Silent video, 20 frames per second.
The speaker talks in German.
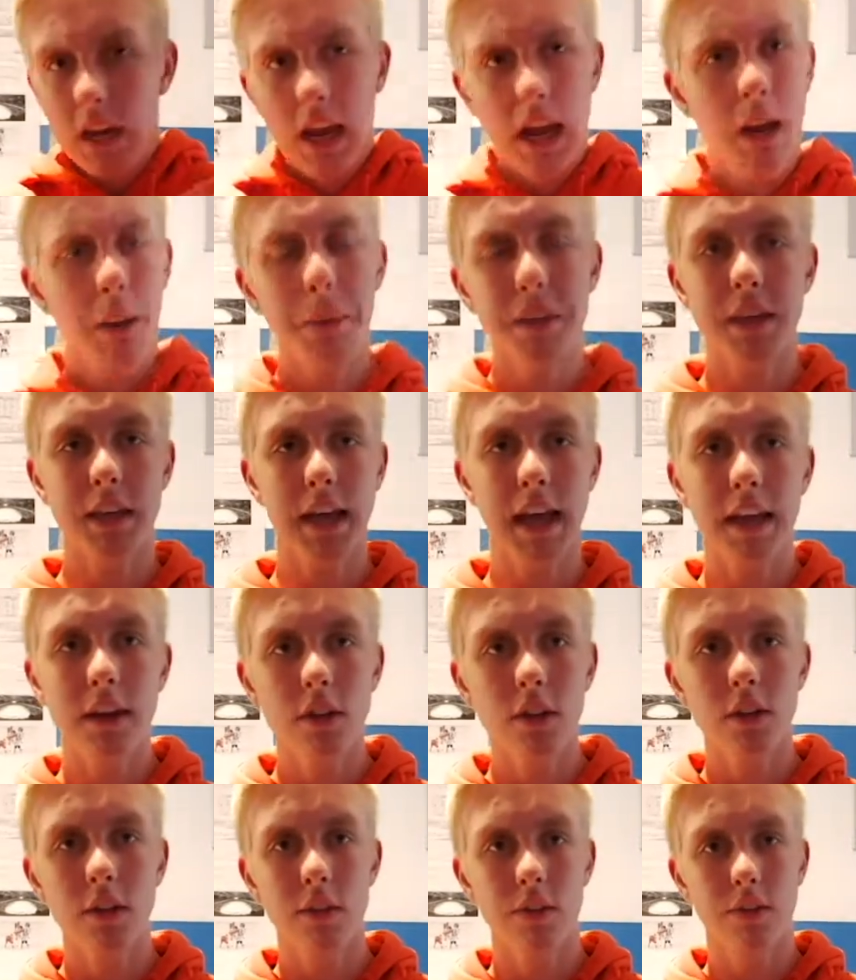habe ich
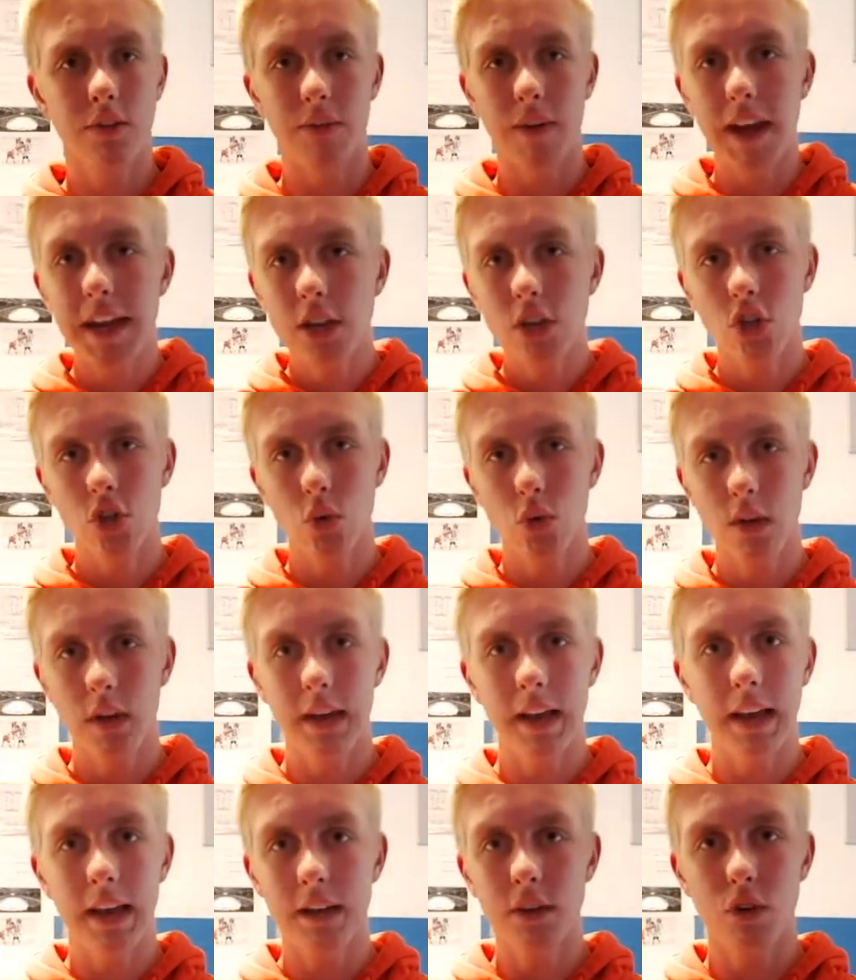keine zwei Stunden
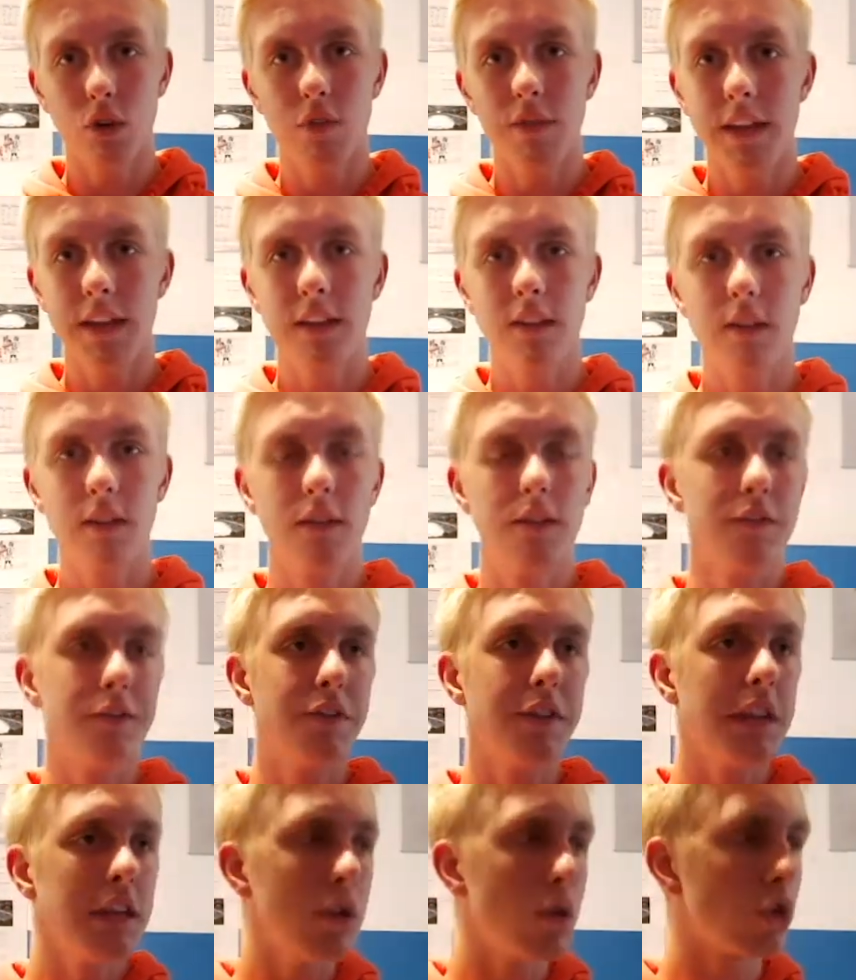lang irgendwelche
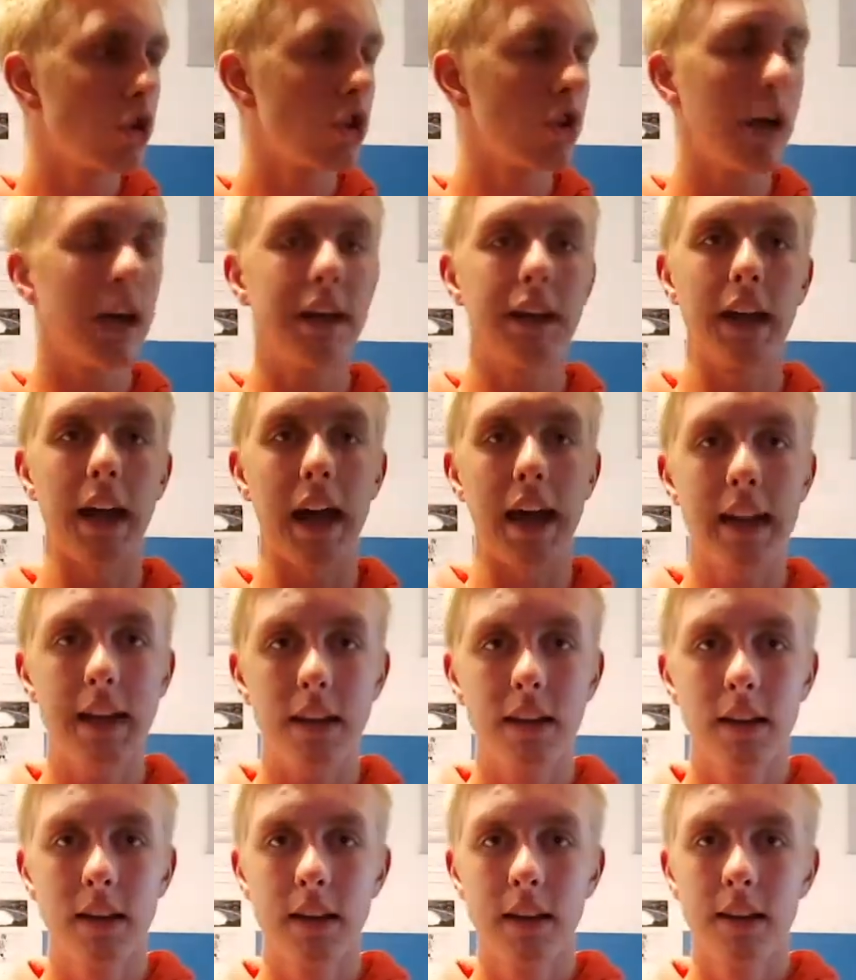
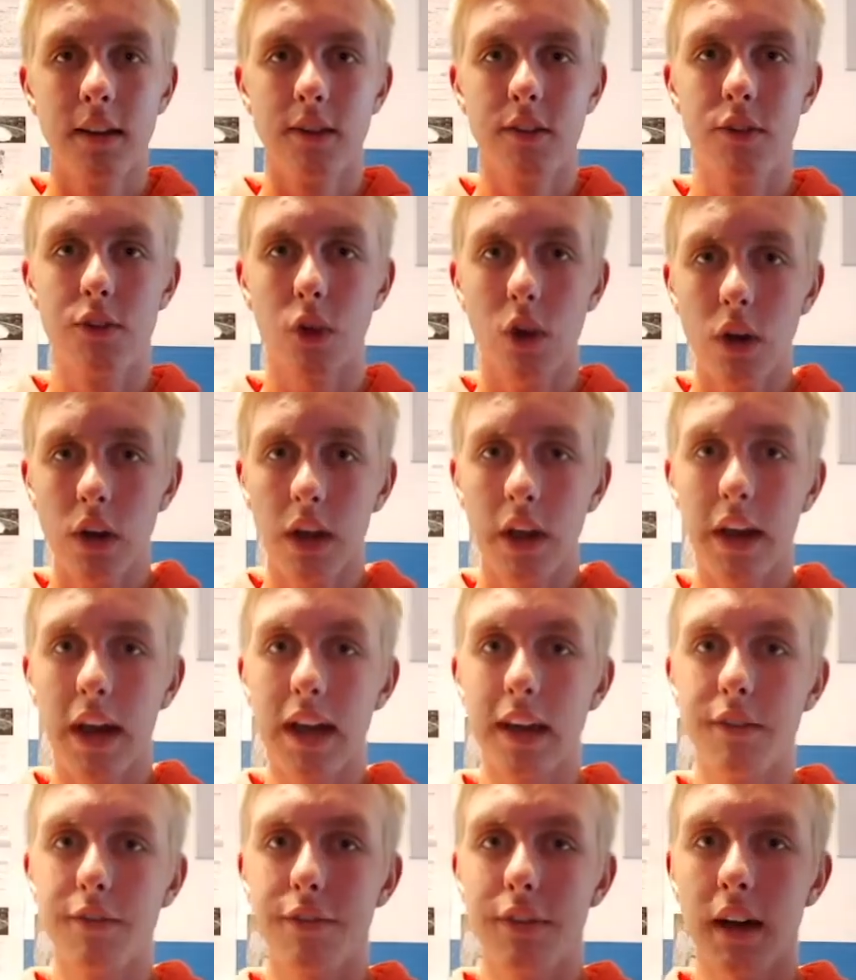Videoschneiderei, sondern
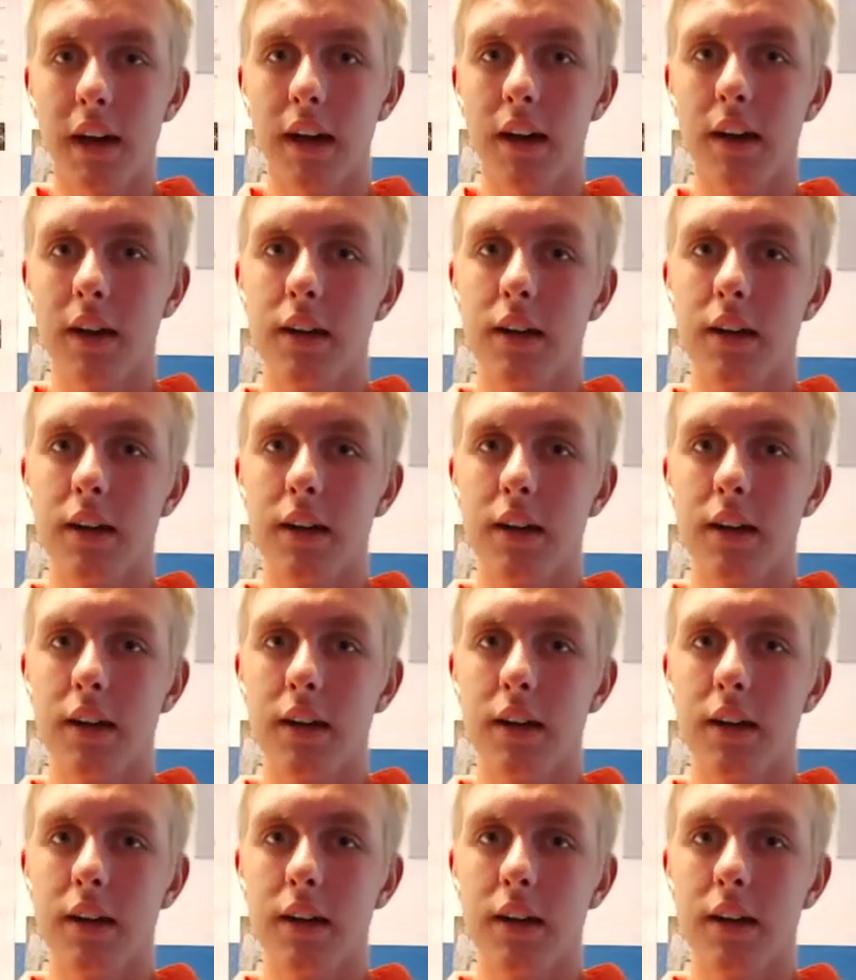einfach